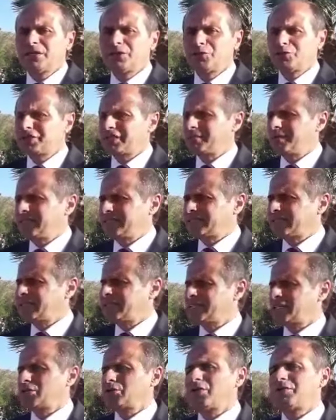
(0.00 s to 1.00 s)
Giustamente
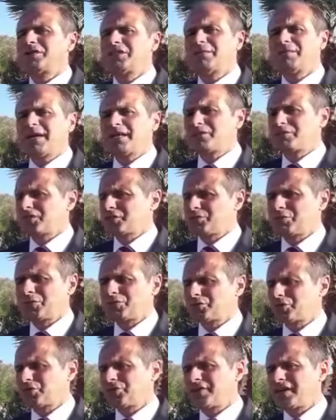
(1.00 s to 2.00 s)
anche negli uovi di Pasqua si
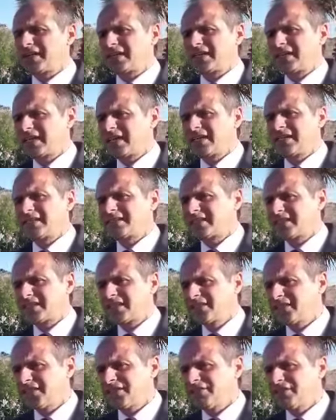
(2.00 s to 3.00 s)
possono fare dei regali
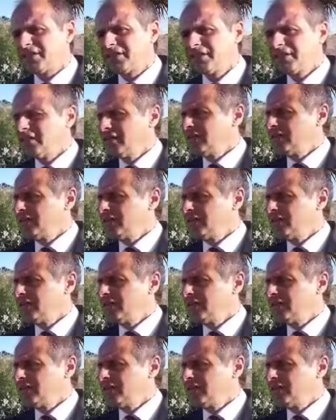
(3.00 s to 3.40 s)
alternativi